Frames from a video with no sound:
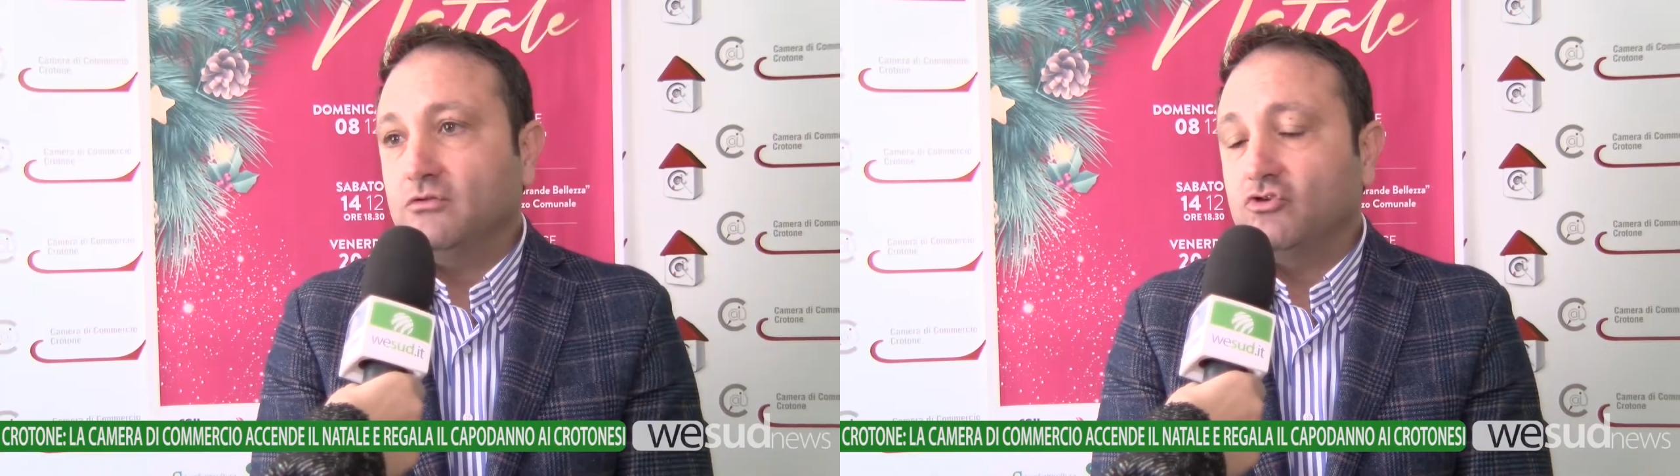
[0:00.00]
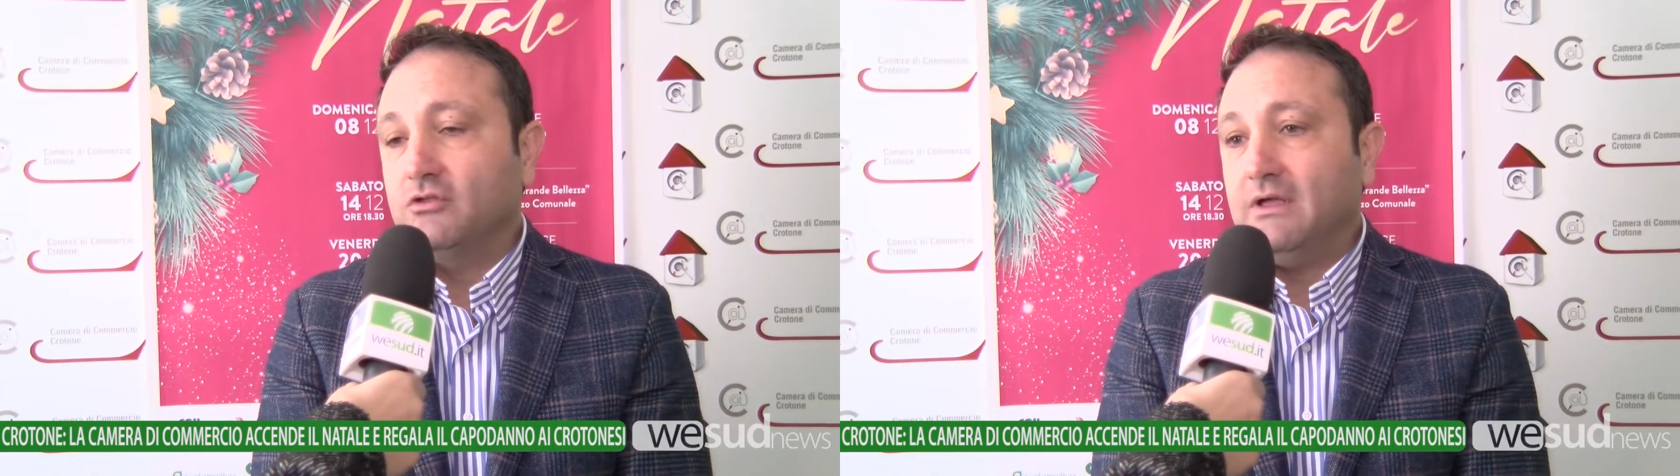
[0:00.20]

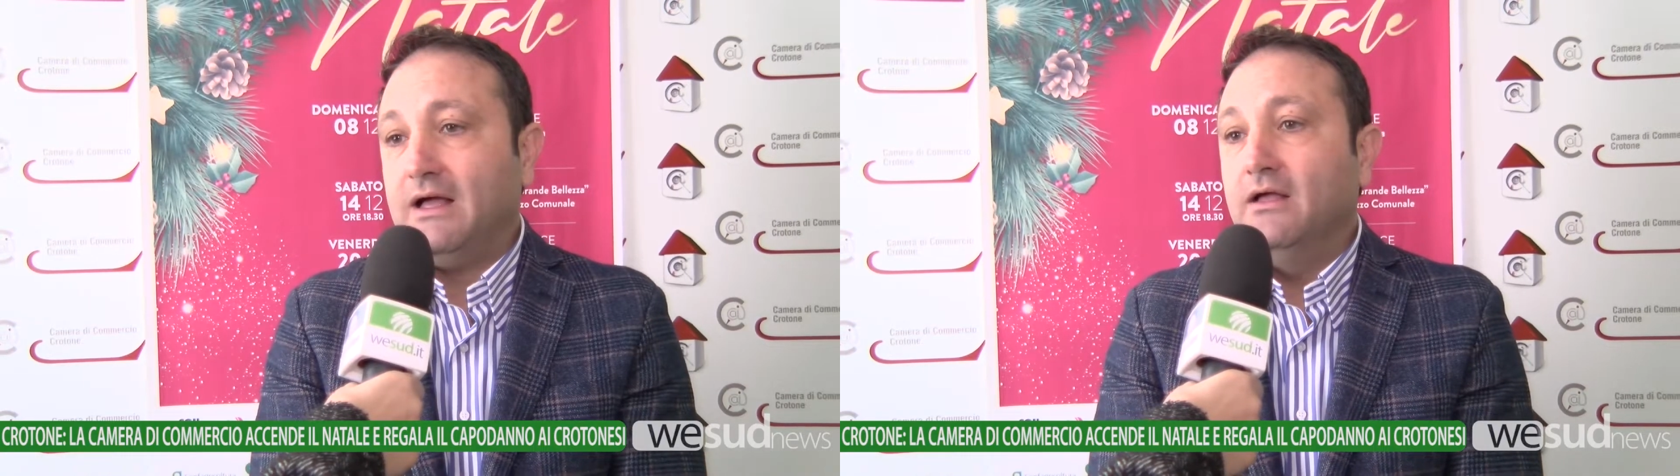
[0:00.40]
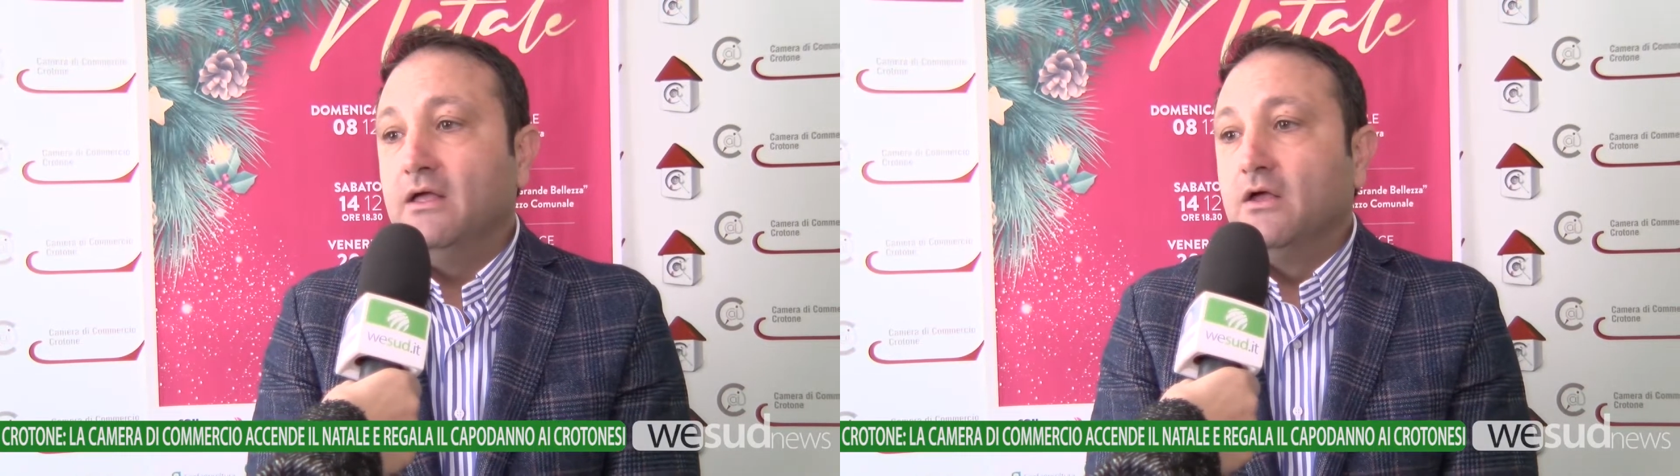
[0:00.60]

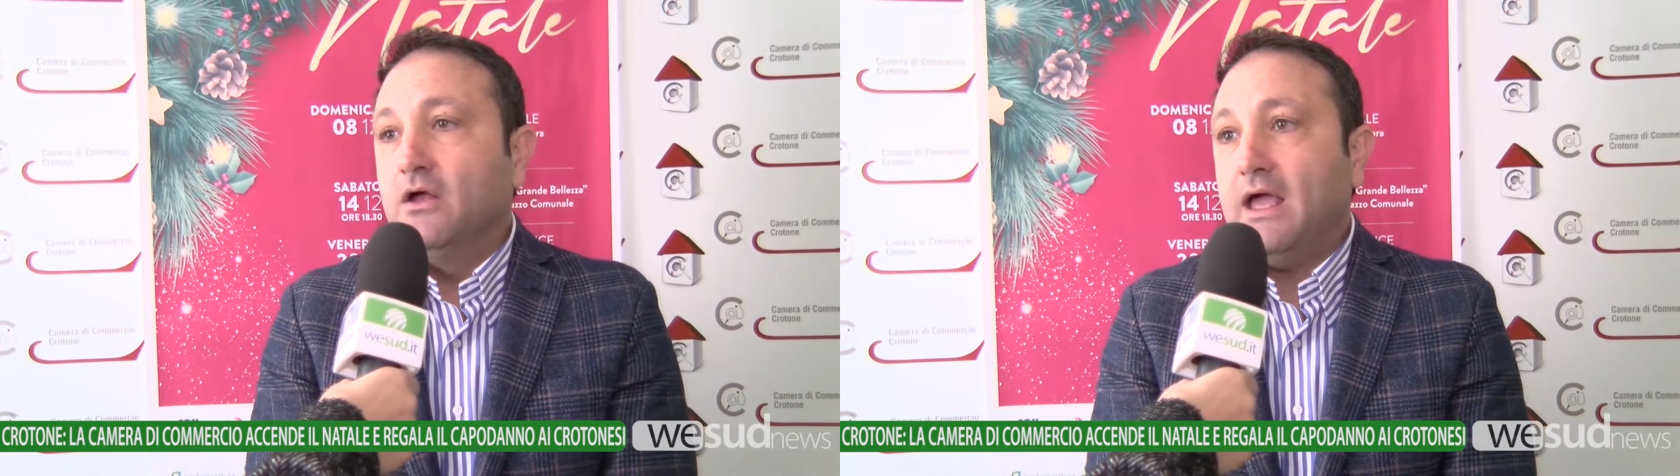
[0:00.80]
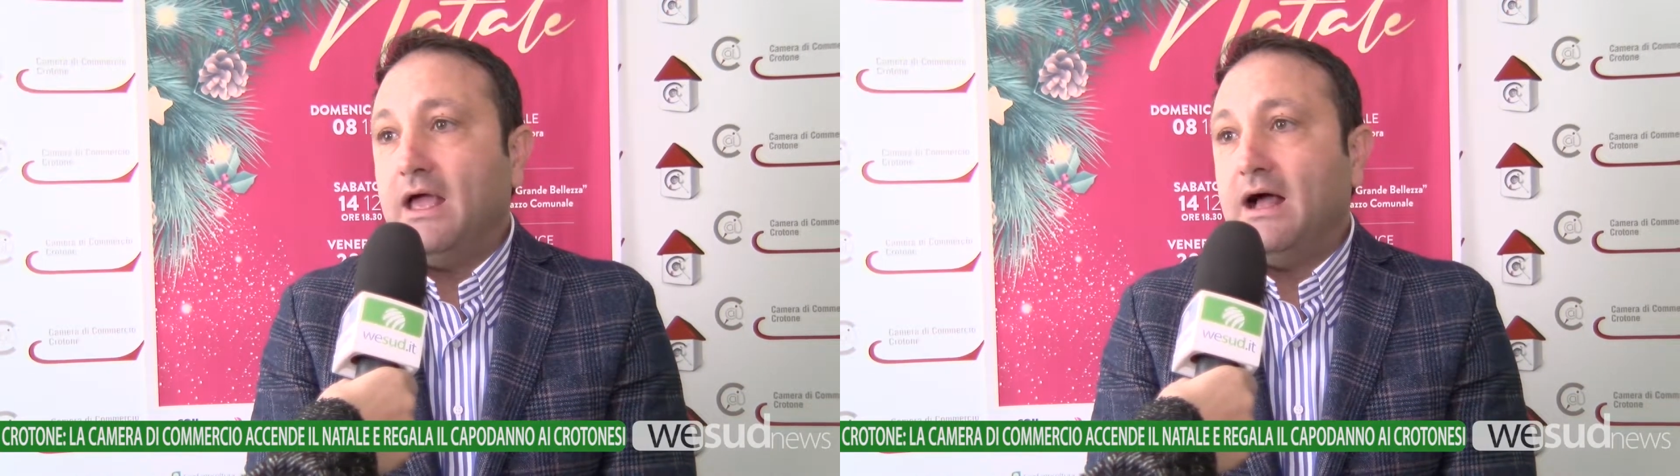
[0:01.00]
città
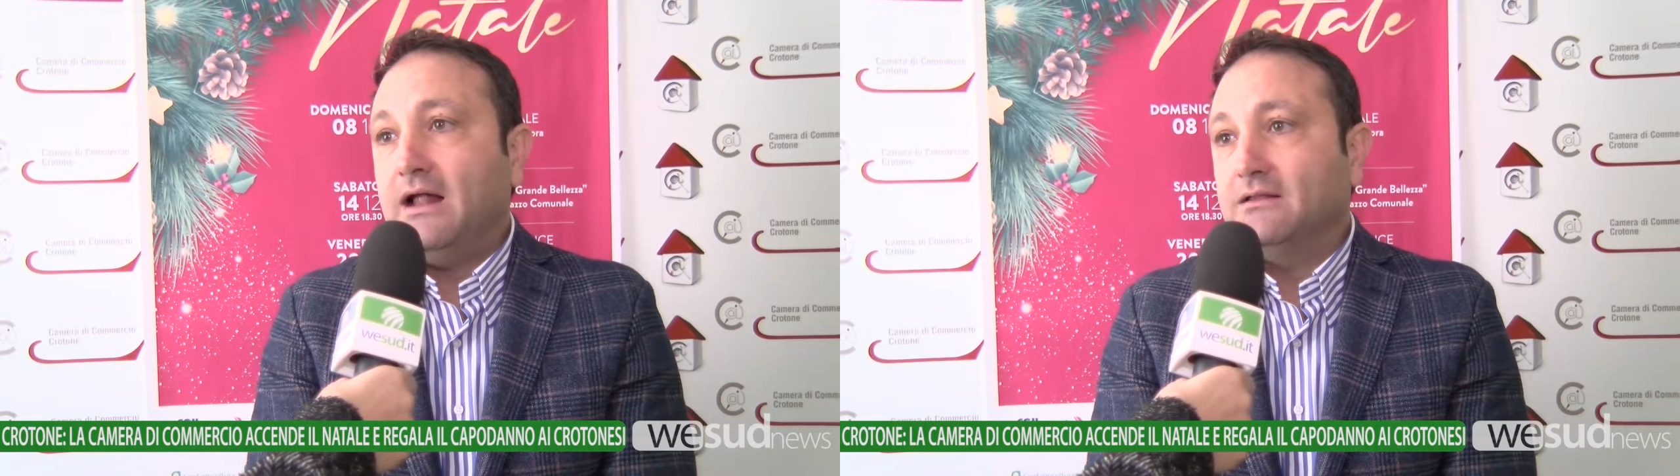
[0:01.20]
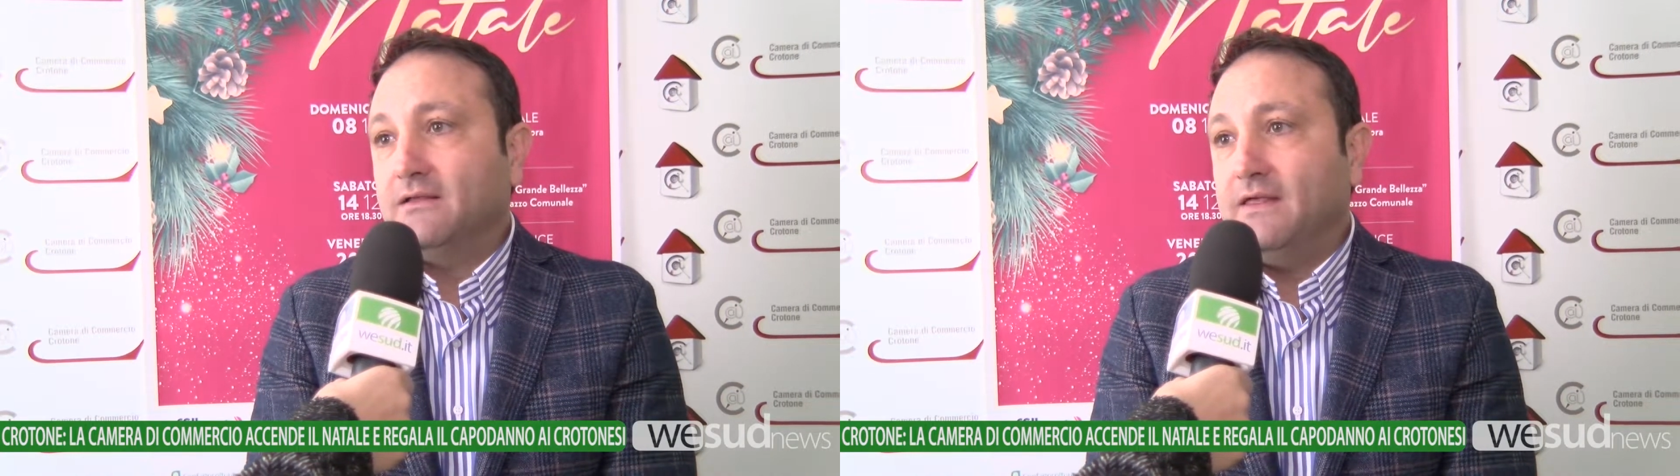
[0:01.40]
e
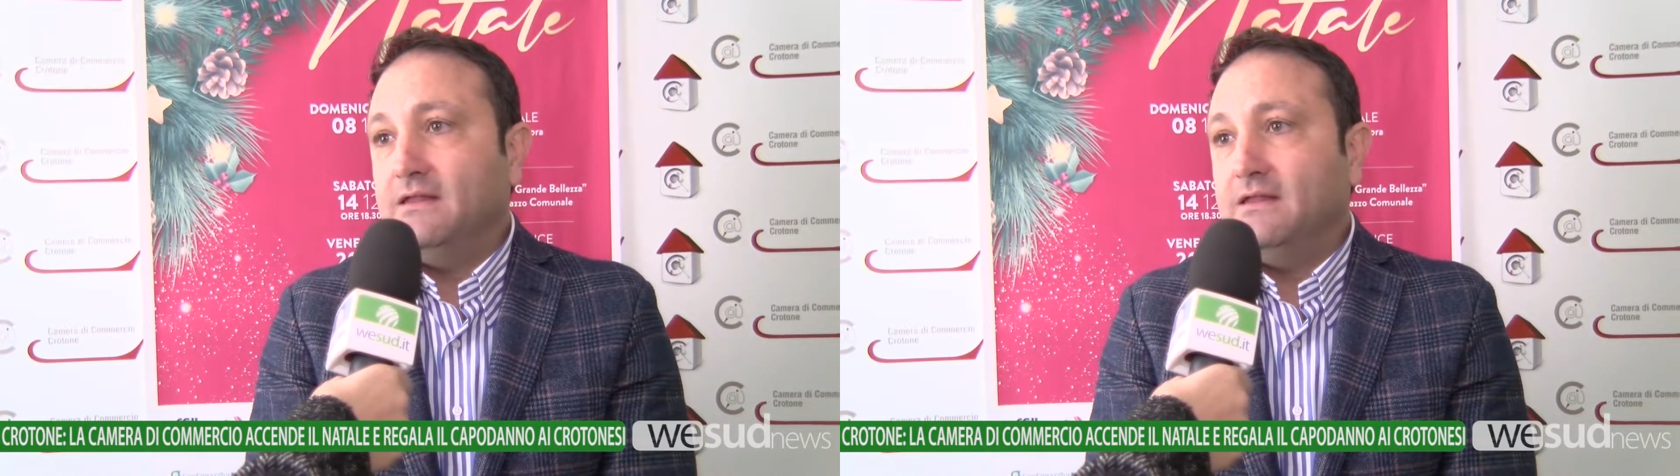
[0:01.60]
altre